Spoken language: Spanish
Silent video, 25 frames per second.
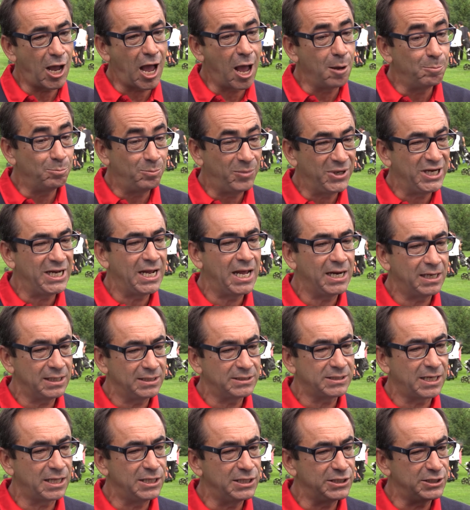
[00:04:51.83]

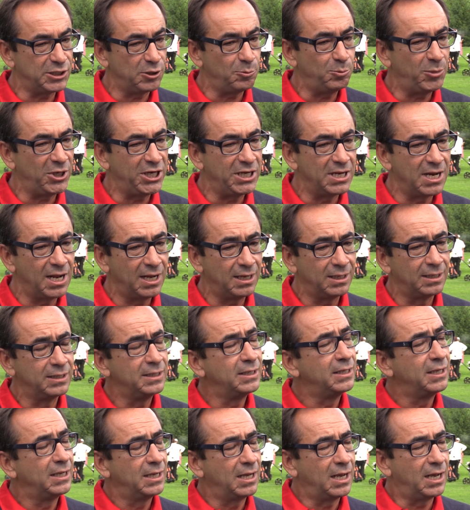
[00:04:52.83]
ampliar esa disciplina
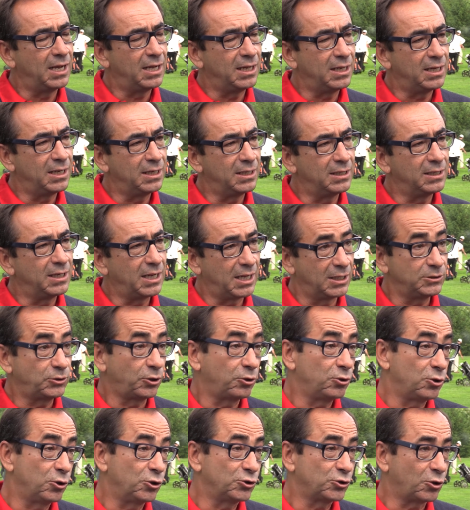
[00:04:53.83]
a
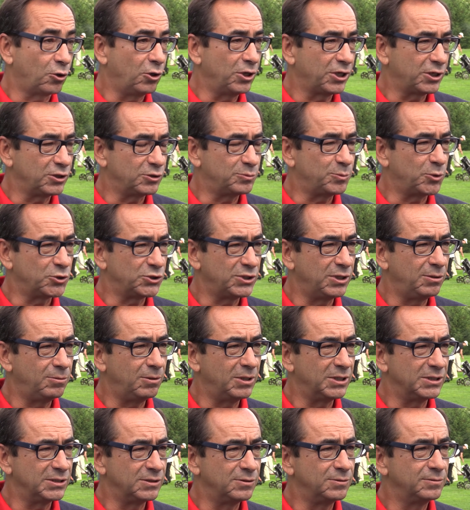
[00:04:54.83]
todos los colegios
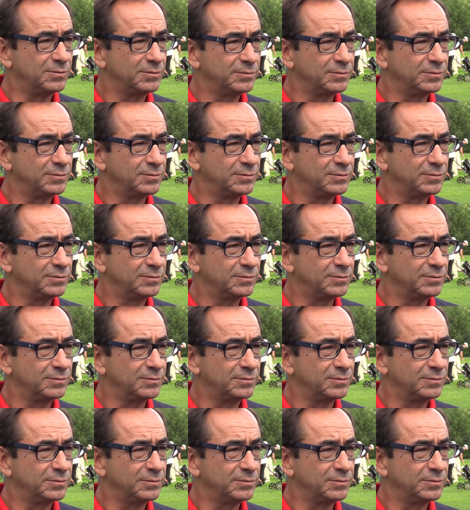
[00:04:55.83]
posibles.